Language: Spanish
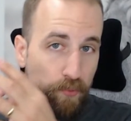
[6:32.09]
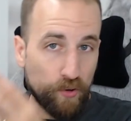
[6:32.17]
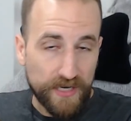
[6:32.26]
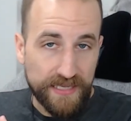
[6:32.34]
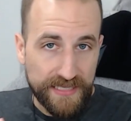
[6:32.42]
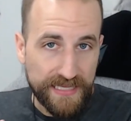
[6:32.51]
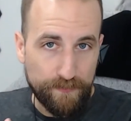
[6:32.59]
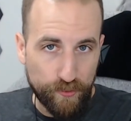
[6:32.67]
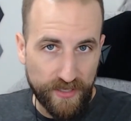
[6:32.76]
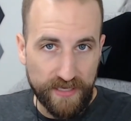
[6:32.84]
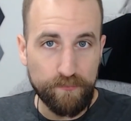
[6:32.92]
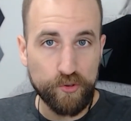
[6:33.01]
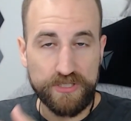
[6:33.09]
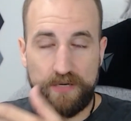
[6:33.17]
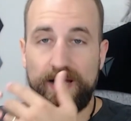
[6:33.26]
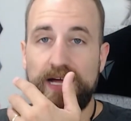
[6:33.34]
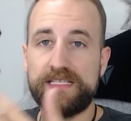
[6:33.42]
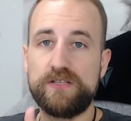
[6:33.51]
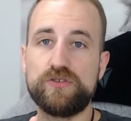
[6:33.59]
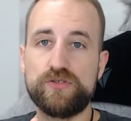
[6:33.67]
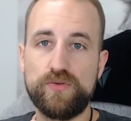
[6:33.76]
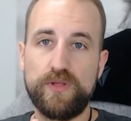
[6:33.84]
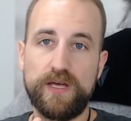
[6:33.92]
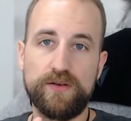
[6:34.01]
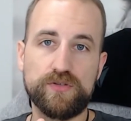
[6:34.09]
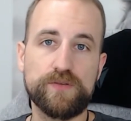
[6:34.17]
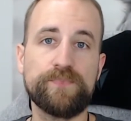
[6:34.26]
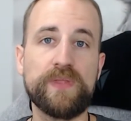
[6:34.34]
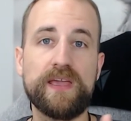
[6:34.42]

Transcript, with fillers: por el día, por ejemplo, trabajasen los ciudadanos